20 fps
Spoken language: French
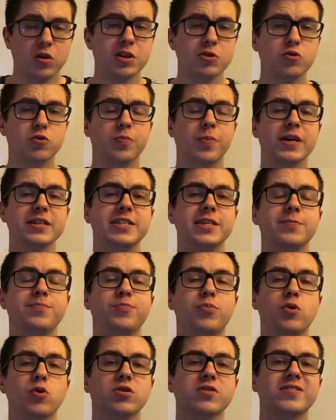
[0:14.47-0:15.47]
On est donc parti
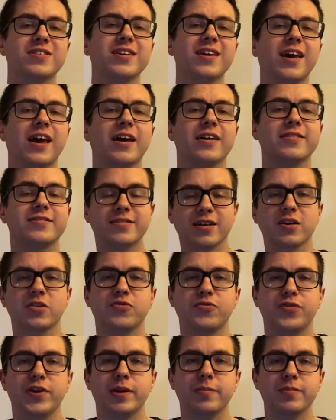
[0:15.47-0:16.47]
pour ces 5
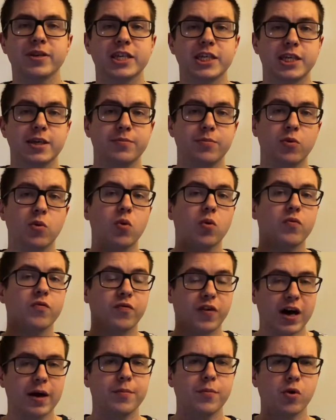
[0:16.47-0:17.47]
films qui m'ont
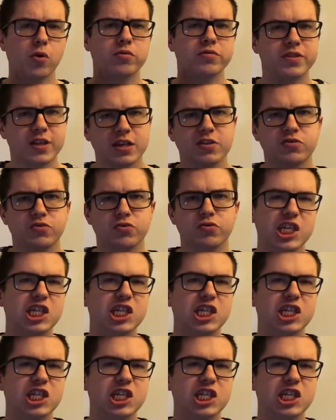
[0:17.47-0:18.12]
vraiment déçu.